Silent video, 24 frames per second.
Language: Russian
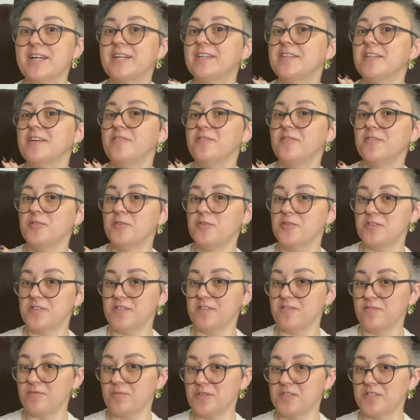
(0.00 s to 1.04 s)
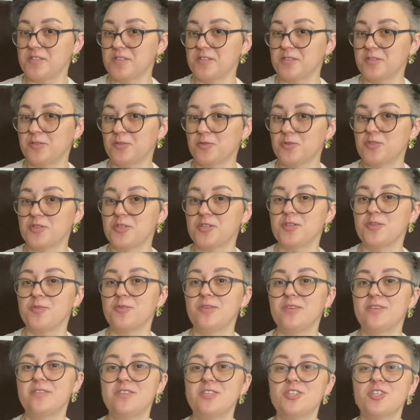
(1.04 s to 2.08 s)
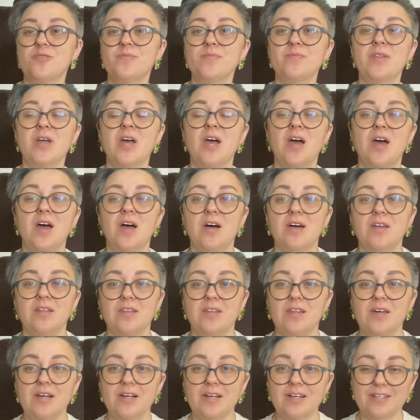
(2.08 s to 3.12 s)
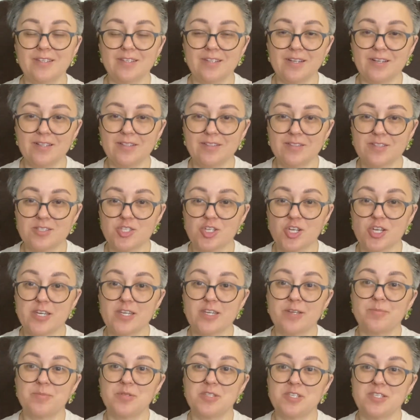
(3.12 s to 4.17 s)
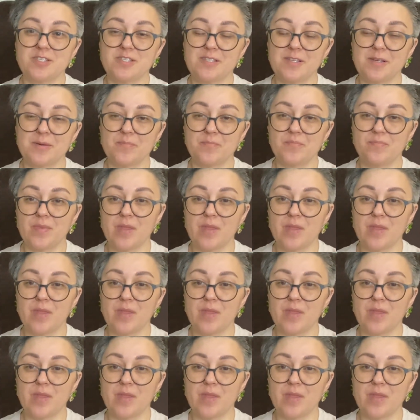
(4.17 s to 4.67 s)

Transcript: к нам в гости вместе с Тошей Юличем на канал «Жарик птица».